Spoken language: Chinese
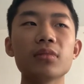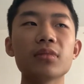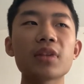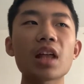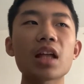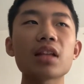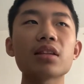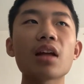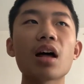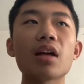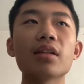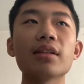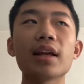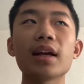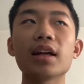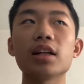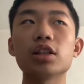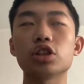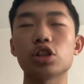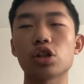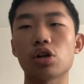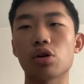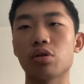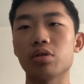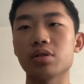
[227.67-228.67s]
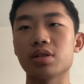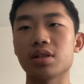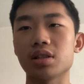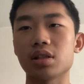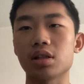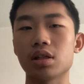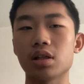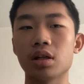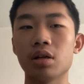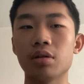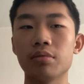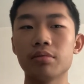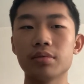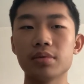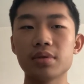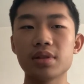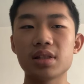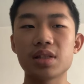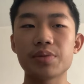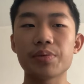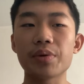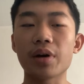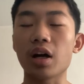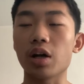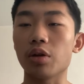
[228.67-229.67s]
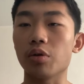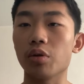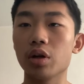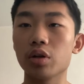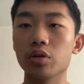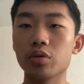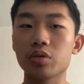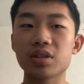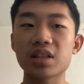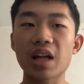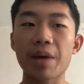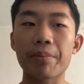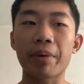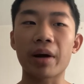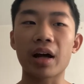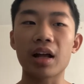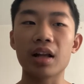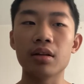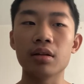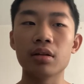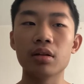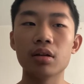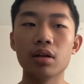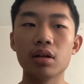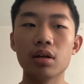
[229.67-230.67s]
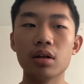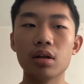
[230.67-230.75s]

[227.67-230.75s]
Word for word: 但当那个时候，其实基本很多人都是在喷，